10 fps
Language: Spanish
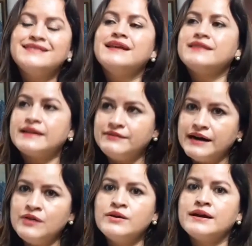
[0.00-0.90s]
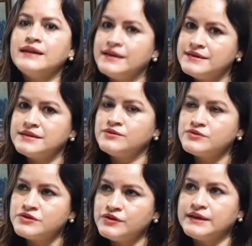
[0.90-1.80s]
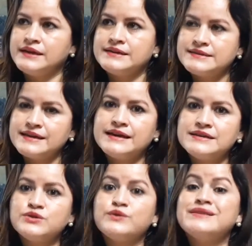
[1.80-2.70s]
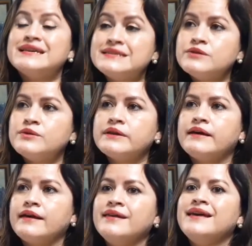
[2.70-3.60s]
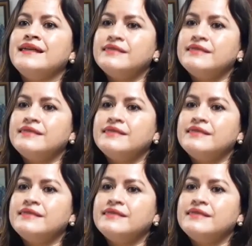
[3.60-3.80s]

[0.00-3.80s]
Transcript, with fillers: del trabajo que las instituciones, en este caso de seguridad,